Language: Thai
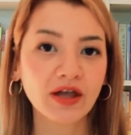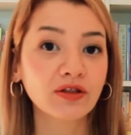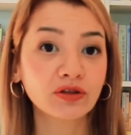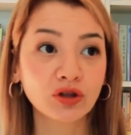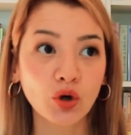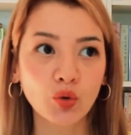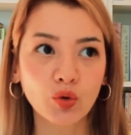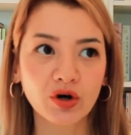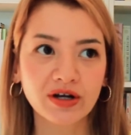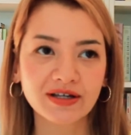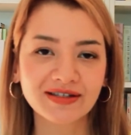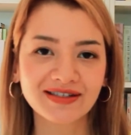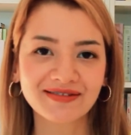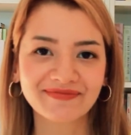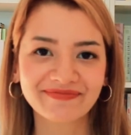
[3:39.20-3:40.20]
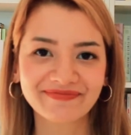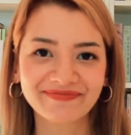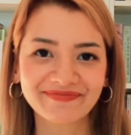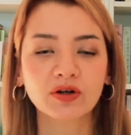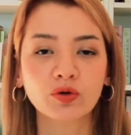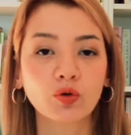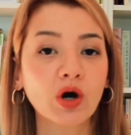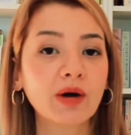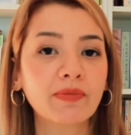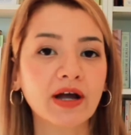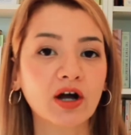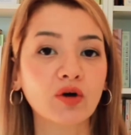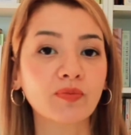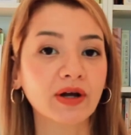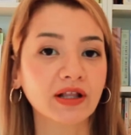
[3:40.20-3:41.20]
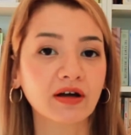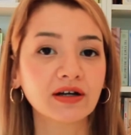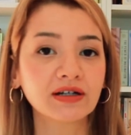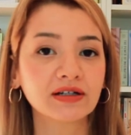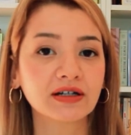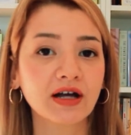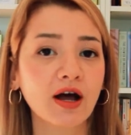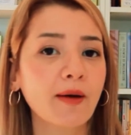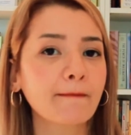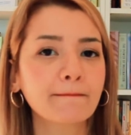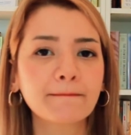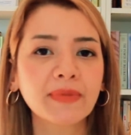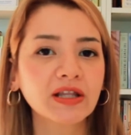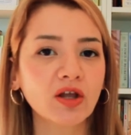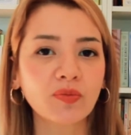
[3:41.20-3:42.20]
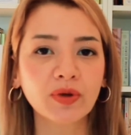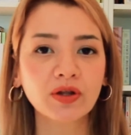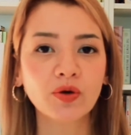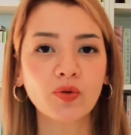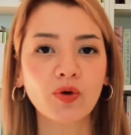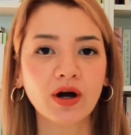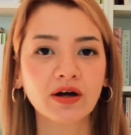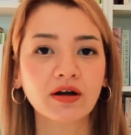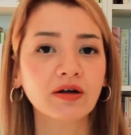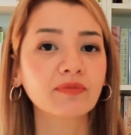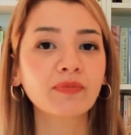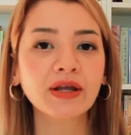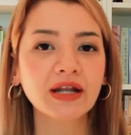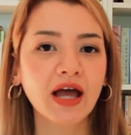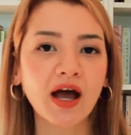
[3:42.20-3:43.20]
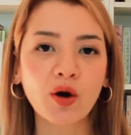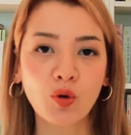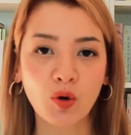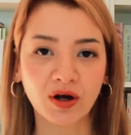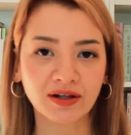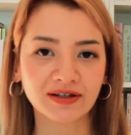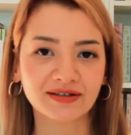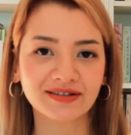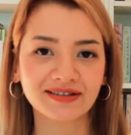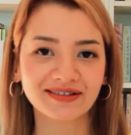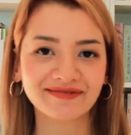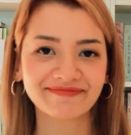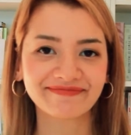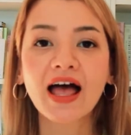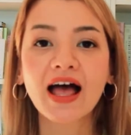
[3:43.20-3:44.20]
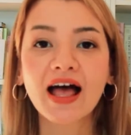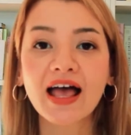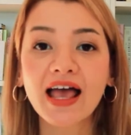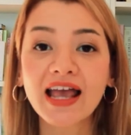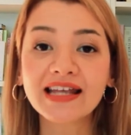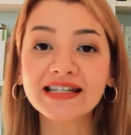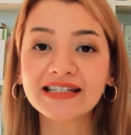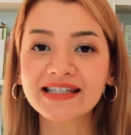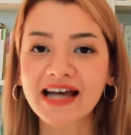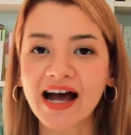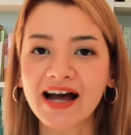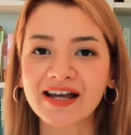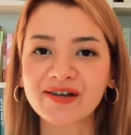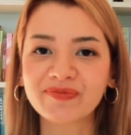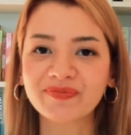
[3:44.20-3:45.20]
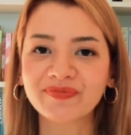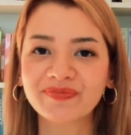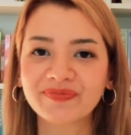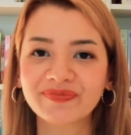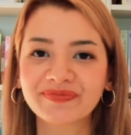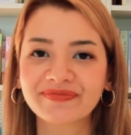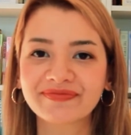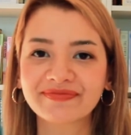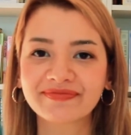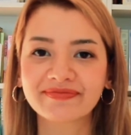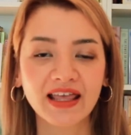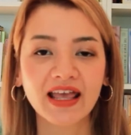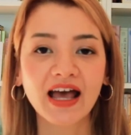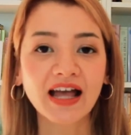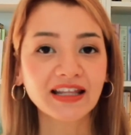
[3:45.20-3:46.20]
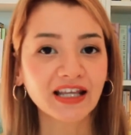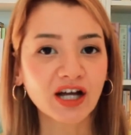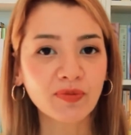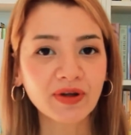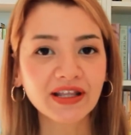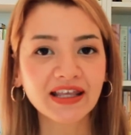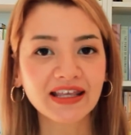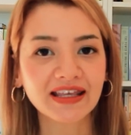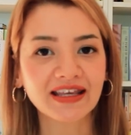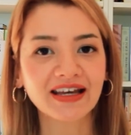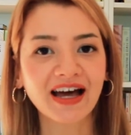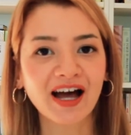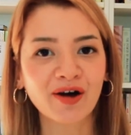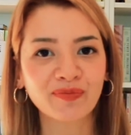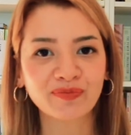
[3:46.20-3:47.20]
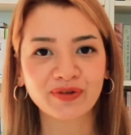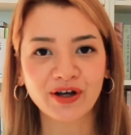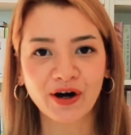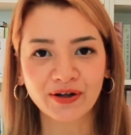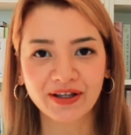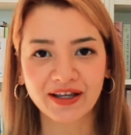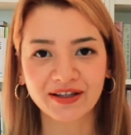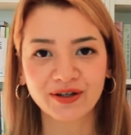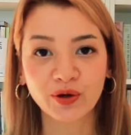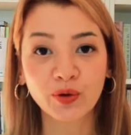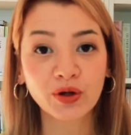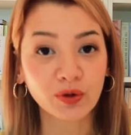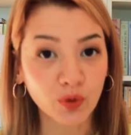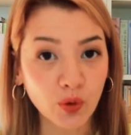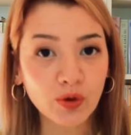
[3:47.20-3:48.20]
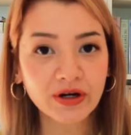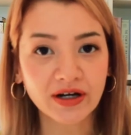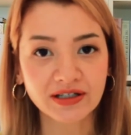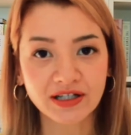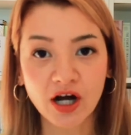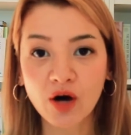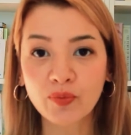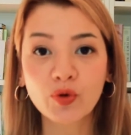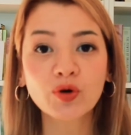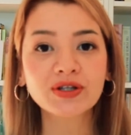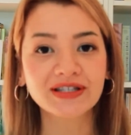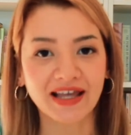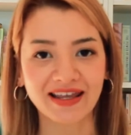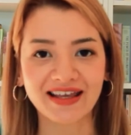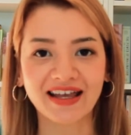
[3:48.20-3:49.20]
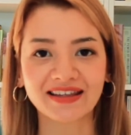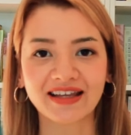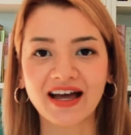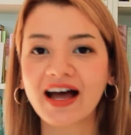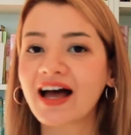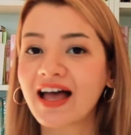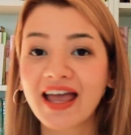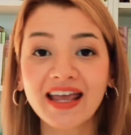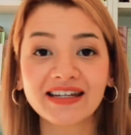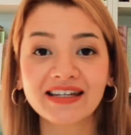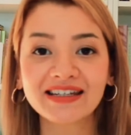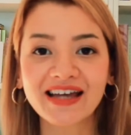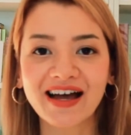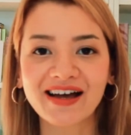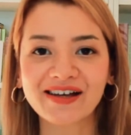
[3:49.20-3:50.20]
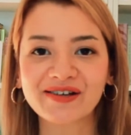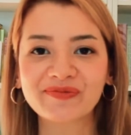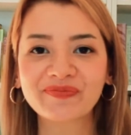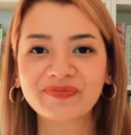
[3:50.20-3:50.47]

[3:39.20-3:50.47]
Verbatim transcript: no worries ความหมายของมันก็คือ ไม่ต้องเป็นห่วงไม่น่าห่วงเลย anytime อันนี้ก็เป็นอีกคำยอดฮิตที่ลูกเรือชอบพูดใส่กันนะคะ anytime